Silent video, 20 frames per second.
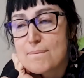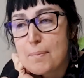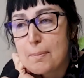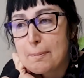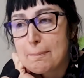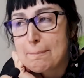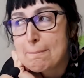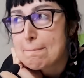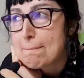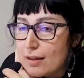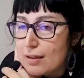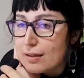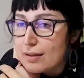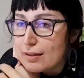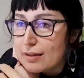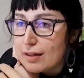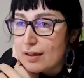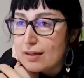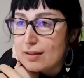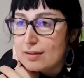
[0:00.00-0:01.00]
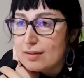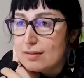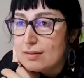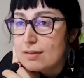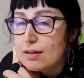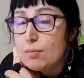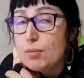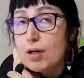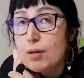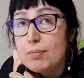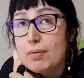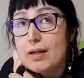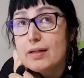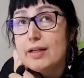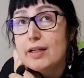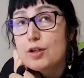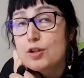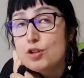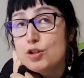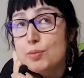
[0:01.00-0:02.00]
mi? Yani tamamen
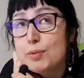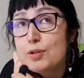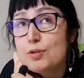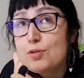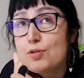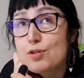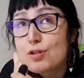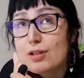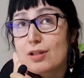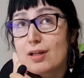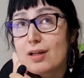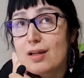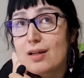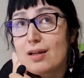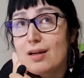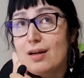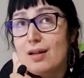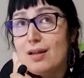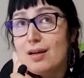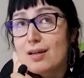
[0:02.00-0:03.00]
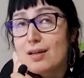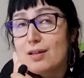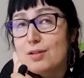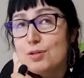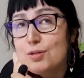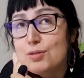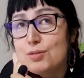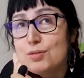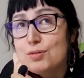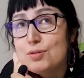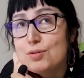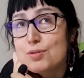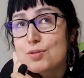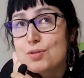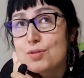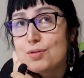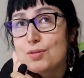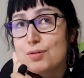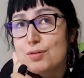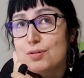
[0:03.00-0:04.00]
ekonomik güçle alakalı olduğunu
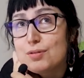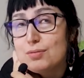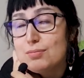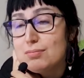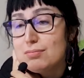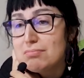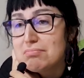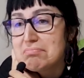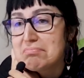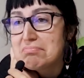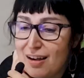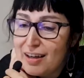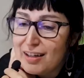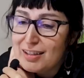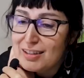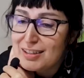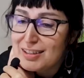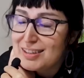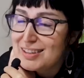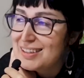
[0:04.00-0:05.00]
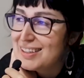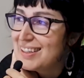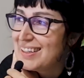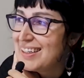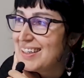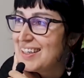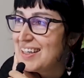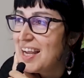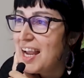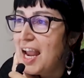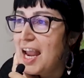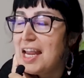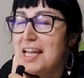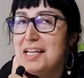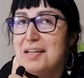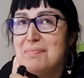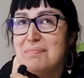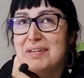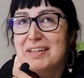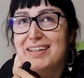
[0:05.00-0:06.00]
düşünüyorum. Aylık
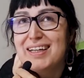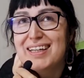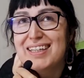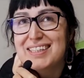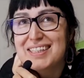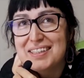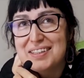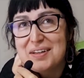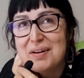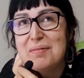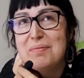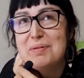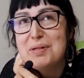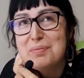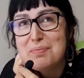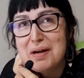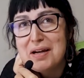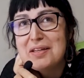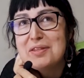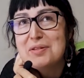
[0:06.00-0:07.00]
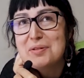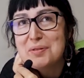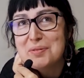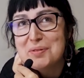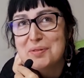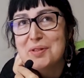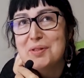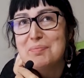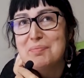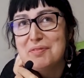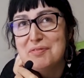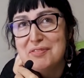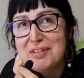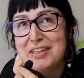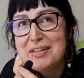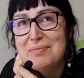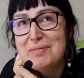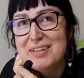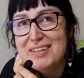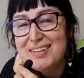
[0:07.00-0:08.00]
50 bin kazanan biri bence 14 bin
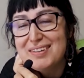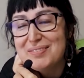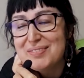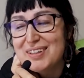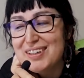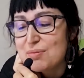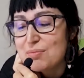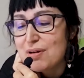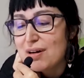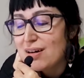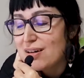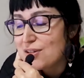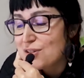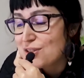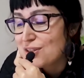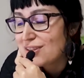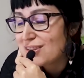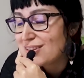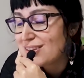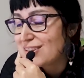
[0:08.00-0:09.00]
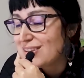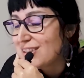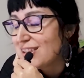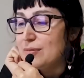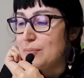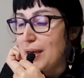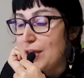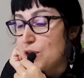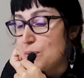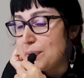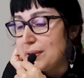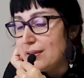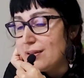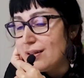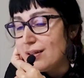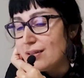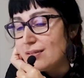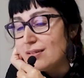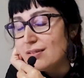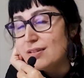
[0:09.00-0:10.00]
verebilir ama maaşı 5 binin
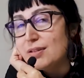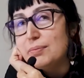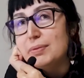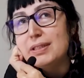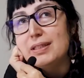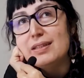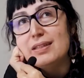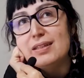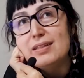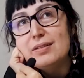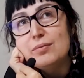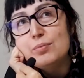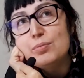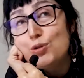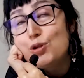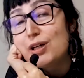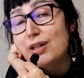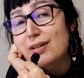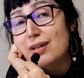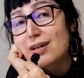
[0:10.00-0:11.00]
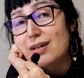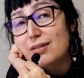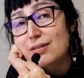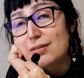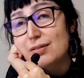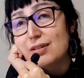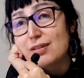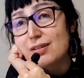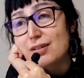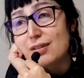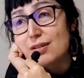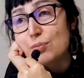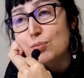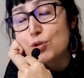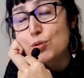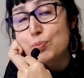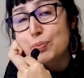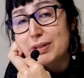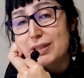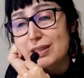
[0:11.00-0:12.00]
altında birinin bu kadar e,
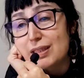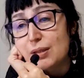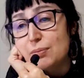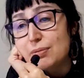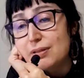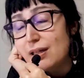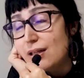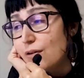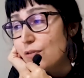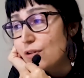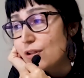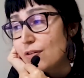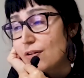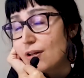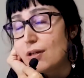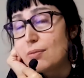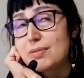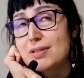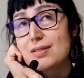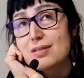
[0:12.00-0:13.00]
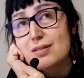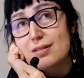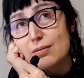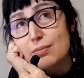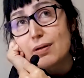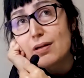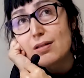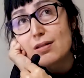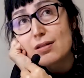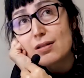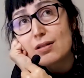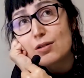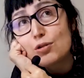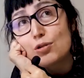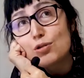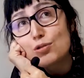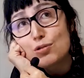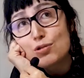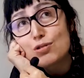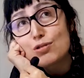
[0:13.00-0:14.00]
büyük bir rakamı telefona vermesi bence
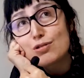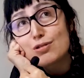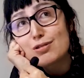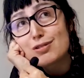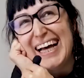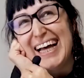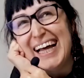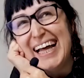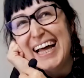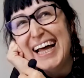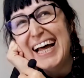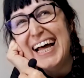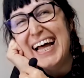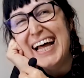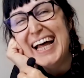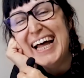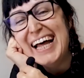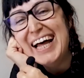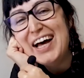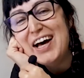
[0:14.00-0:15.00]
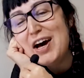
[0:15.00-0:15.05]
görgüsüzlük. Sen verir misin?